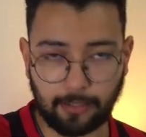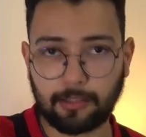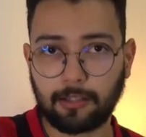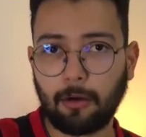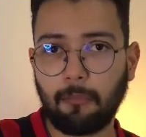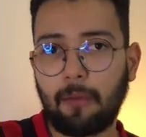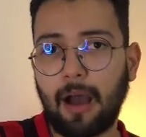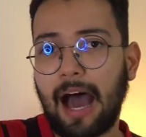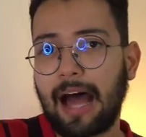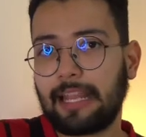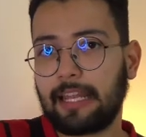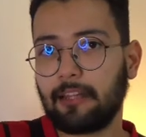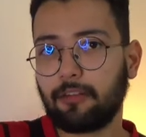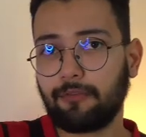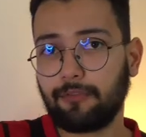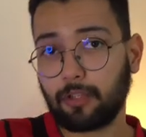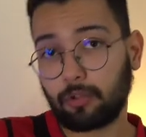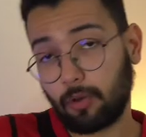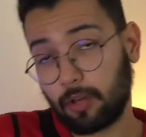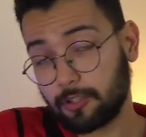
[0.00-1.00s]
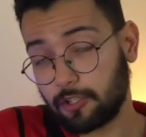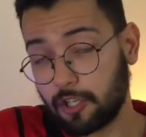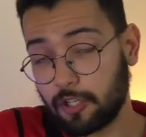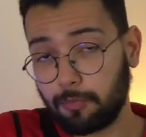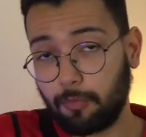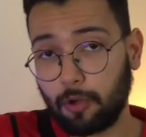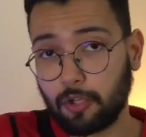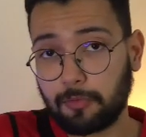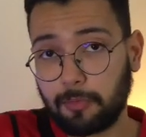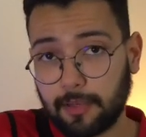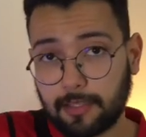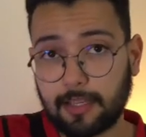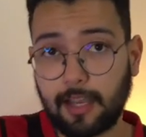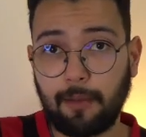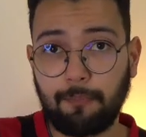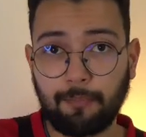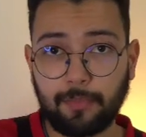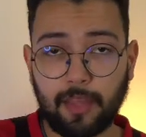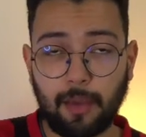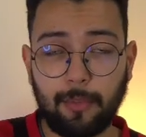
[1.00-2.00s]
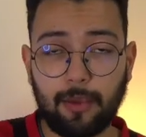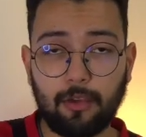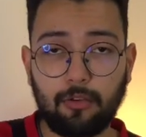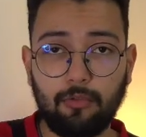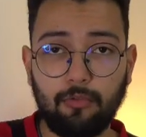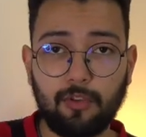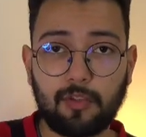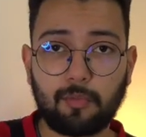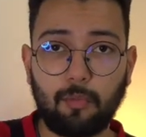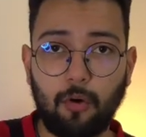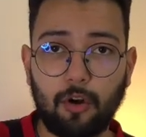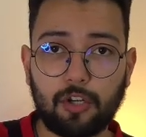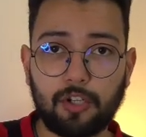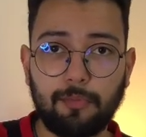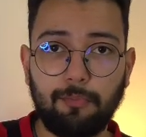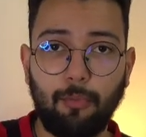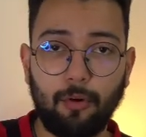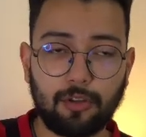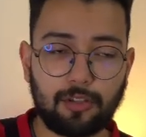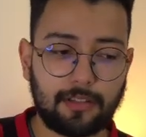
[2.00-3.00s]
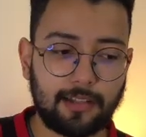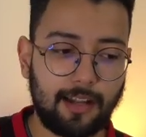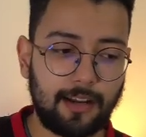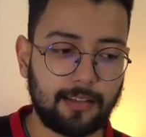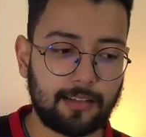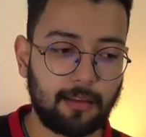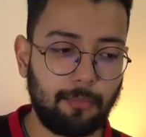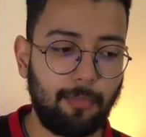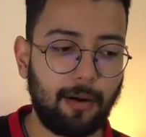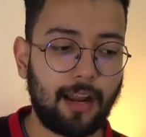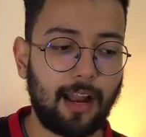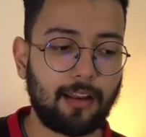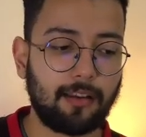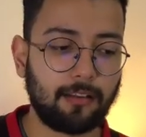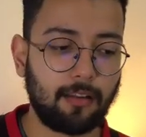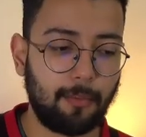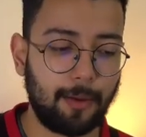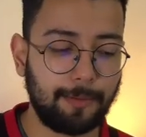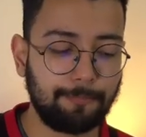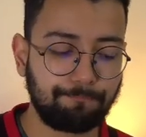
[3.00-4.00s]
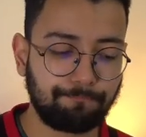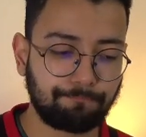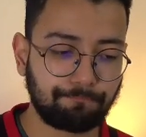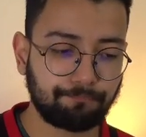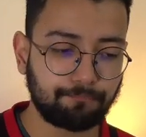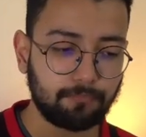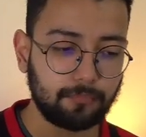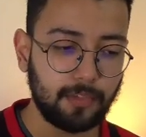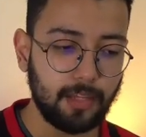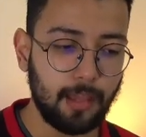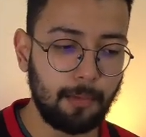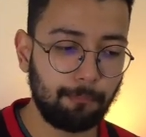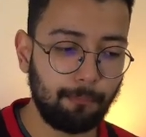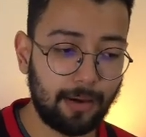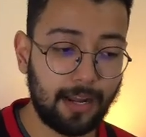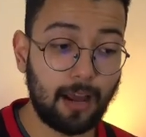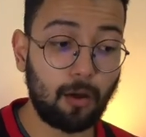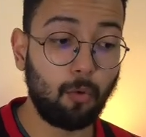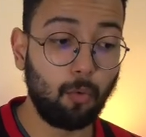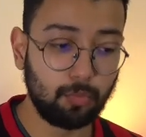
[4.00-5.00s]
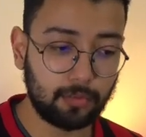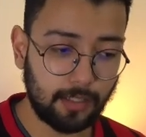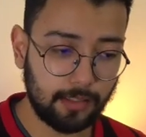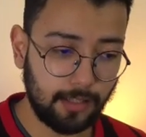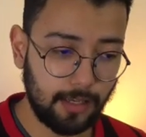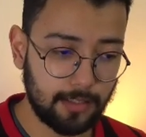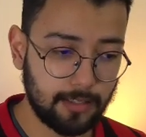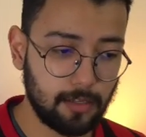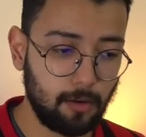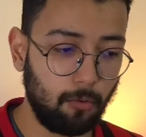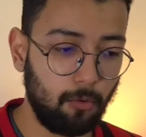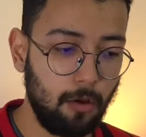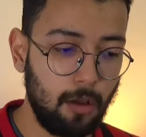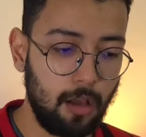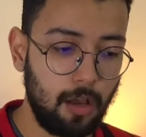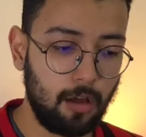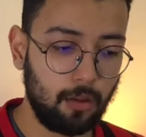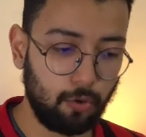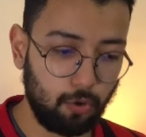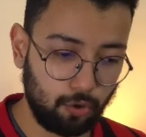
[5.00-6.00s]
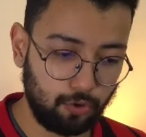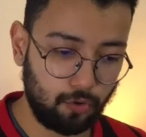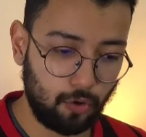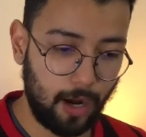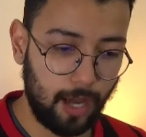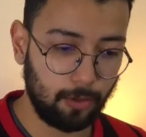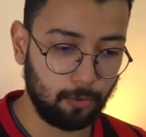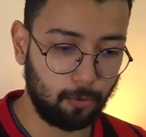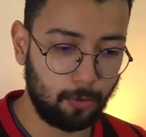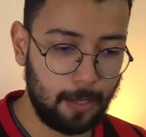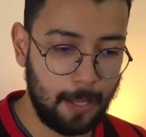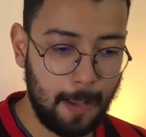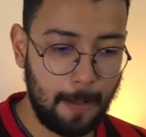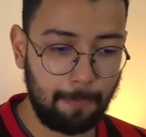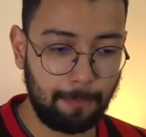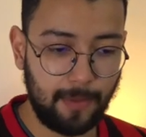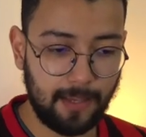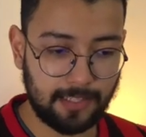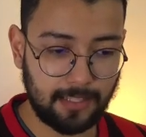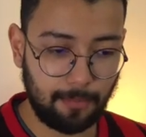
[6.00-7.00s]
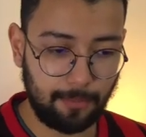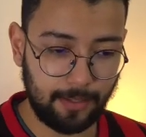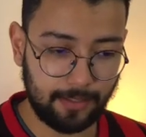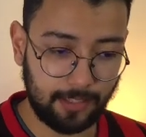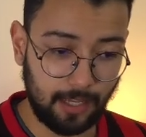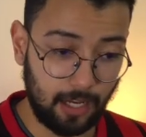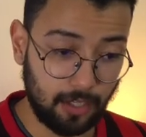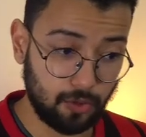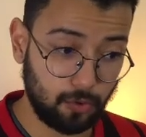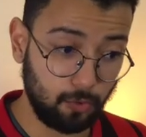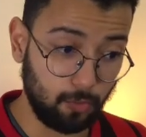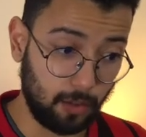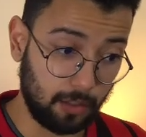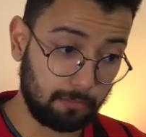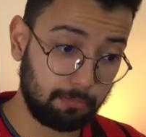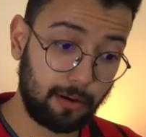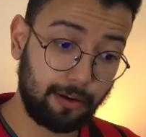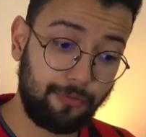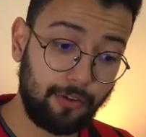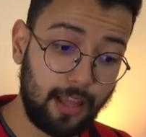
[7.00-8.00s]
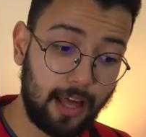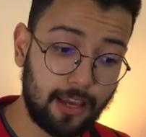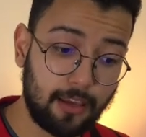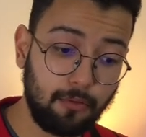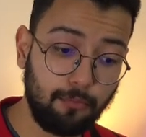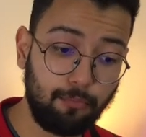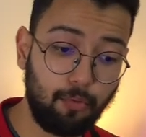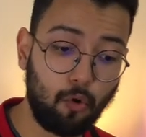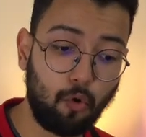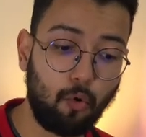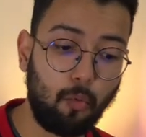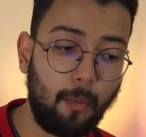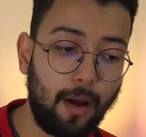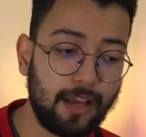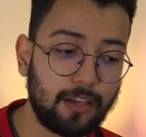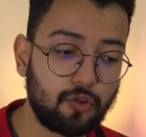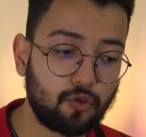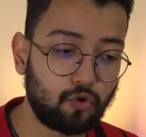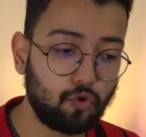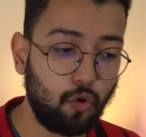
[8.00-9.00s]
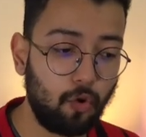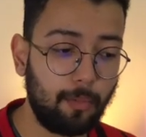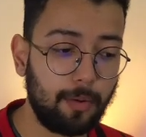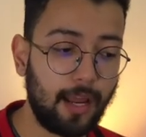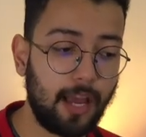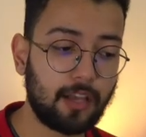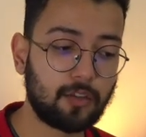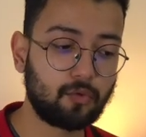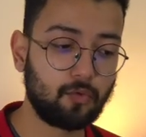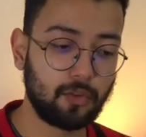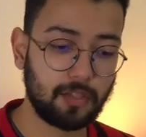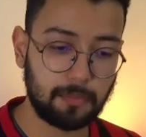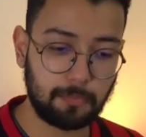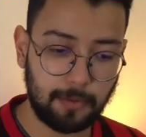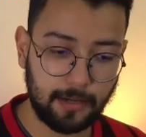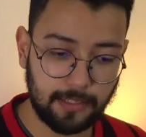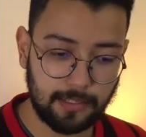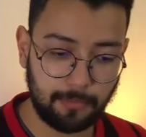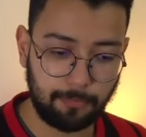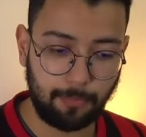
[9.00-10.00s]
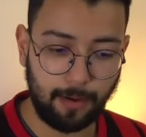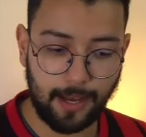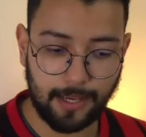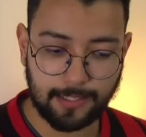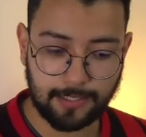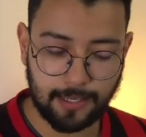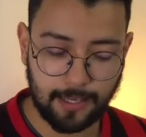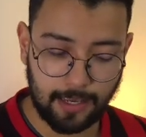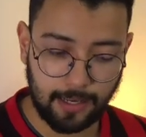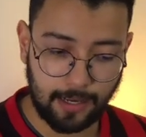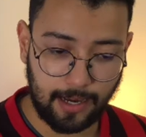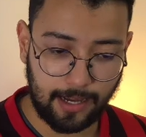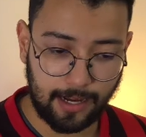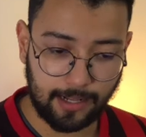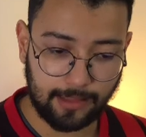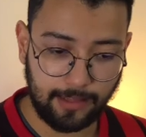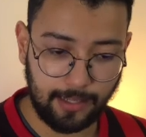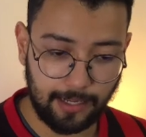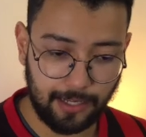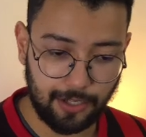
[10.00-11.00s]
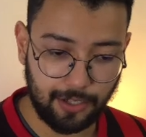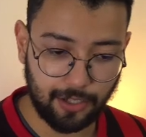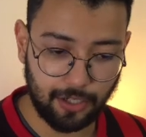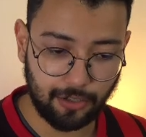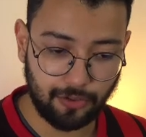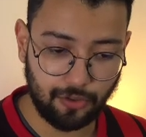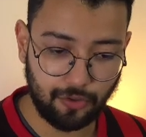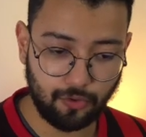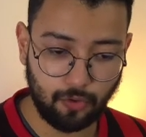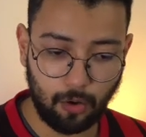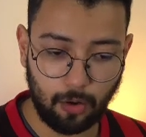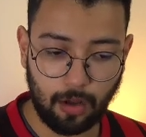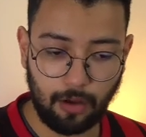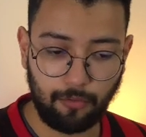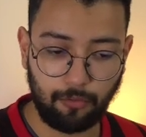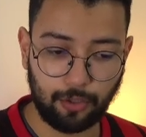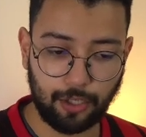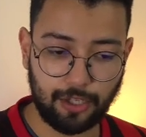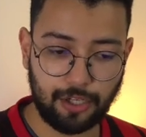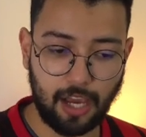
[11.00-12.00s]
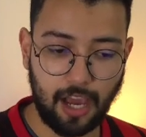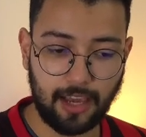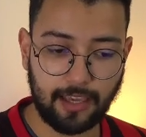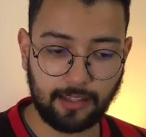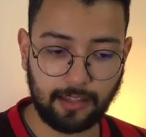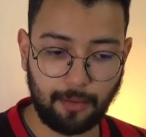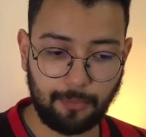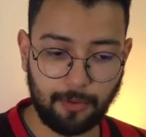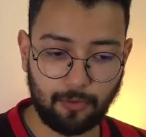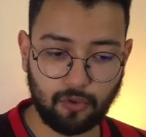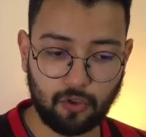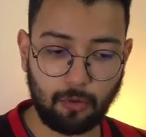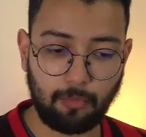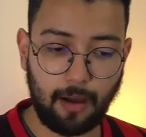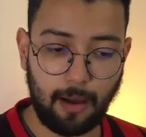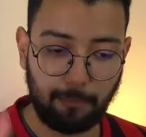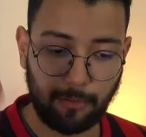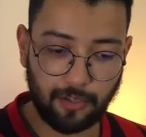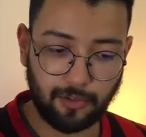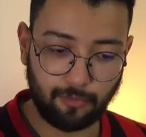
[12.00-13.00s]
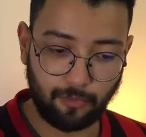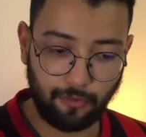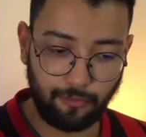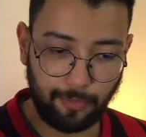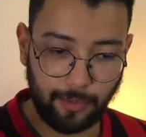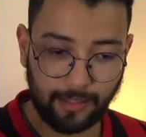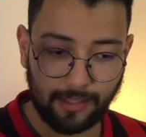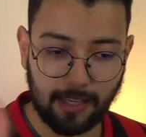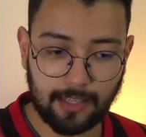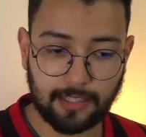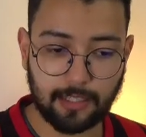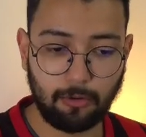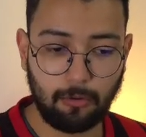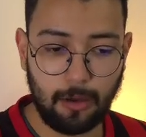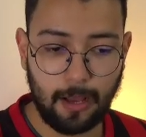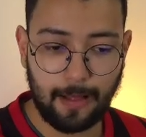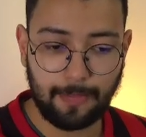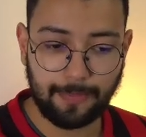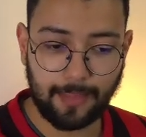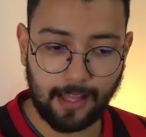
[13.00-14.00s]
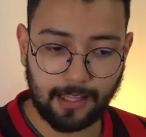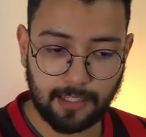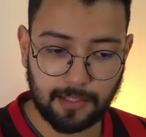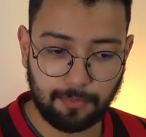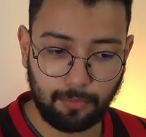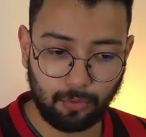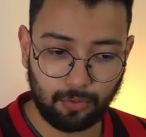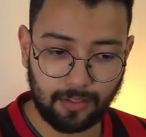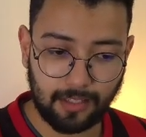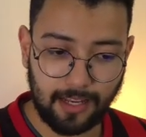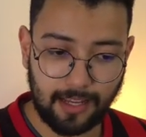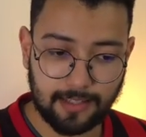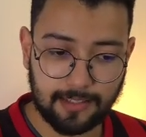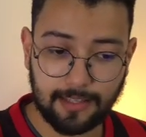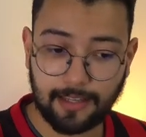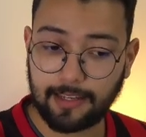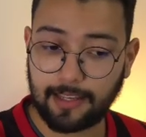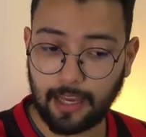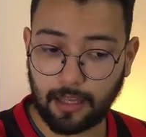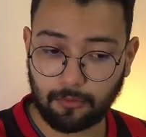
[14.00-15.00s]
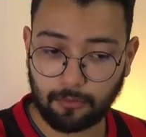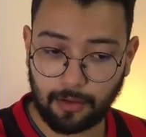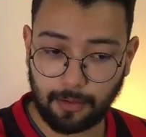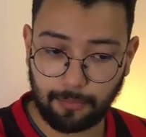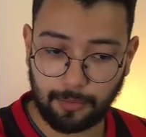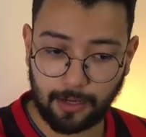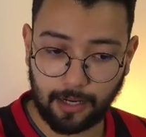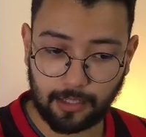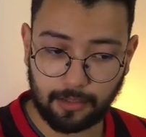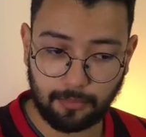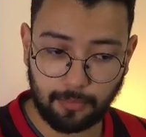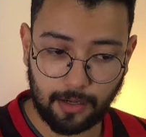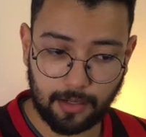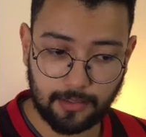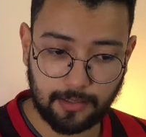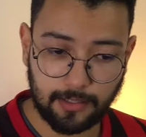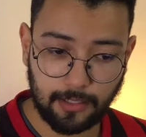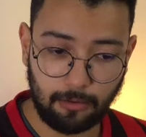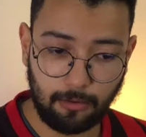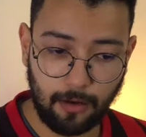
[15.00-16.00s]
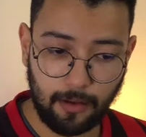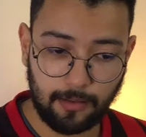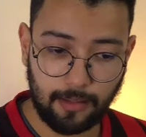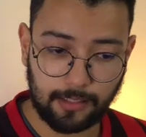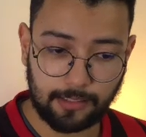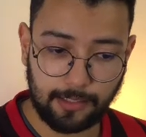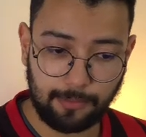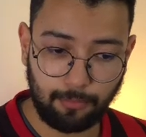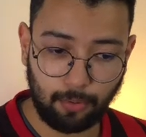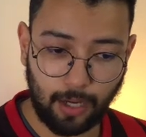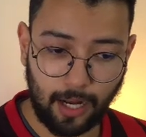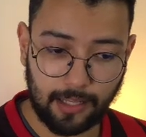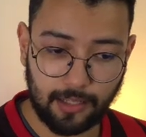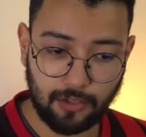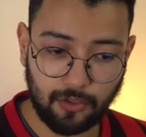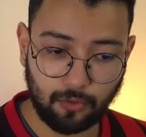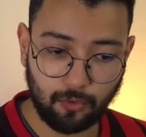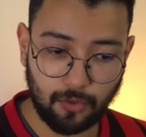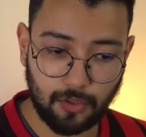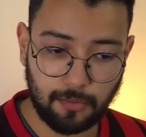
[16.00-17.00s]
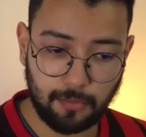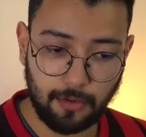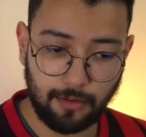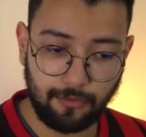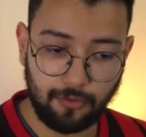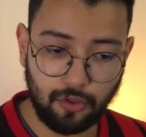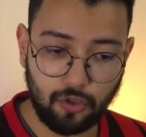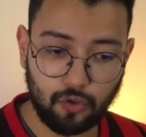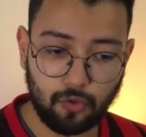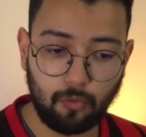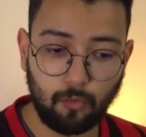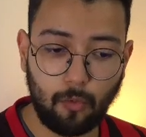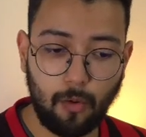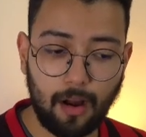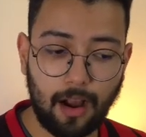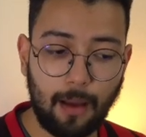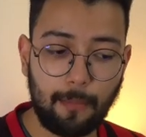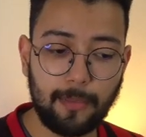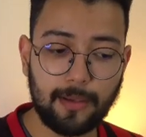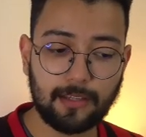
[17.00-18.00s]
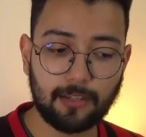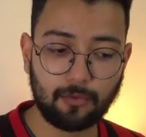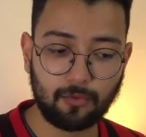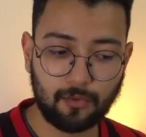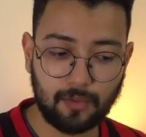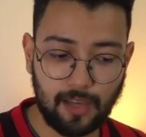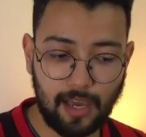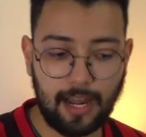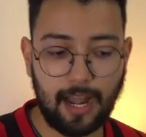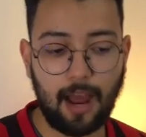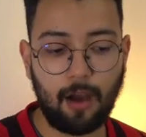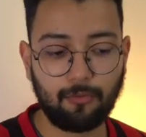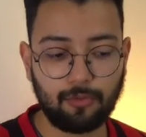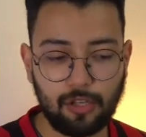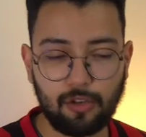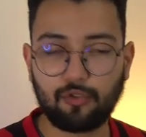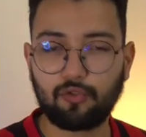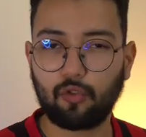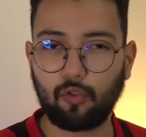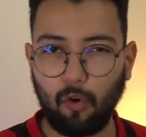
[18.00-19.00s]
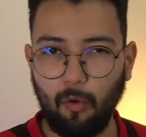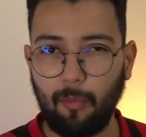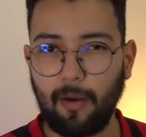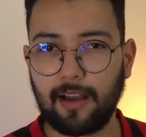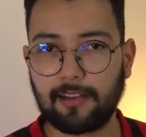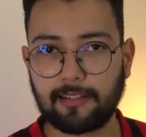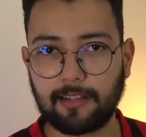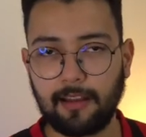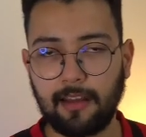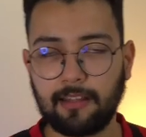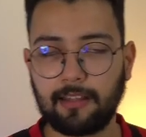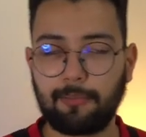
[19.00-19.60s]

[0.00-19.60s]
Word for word: Então, além do Vitória, a gente pode pensar também que o esporte pode estar nessa parada também para a contratação do jogador nesta metade do ano. Para falar aqui um pouco mais sobre as suas principais características de jogo, vou deixar aqui também o seu mapa de movimentação na disputa da Série A do Campeonato Brasileiro na temporada de 2021 com a camisa do Ceará, onde ele jogou mais, né?